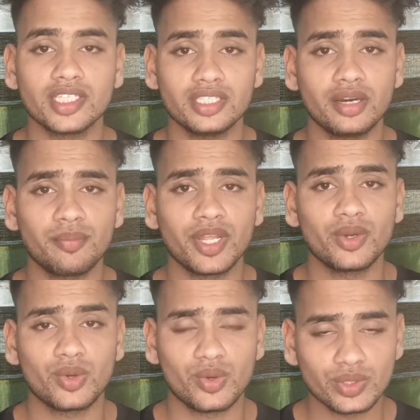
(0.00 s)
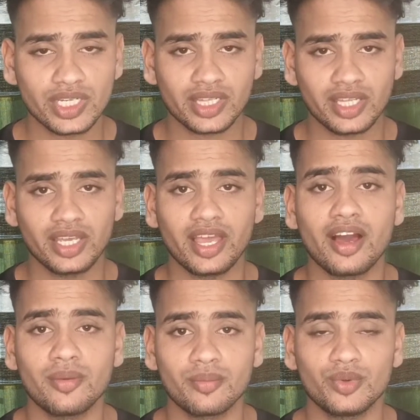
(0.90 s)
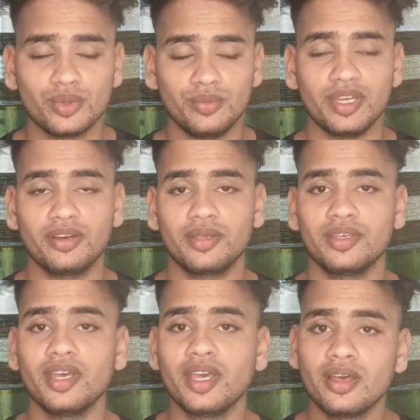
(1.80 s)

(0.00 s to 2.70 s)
किसी अपने को खो सकते हैं या हम खुद भी कहीं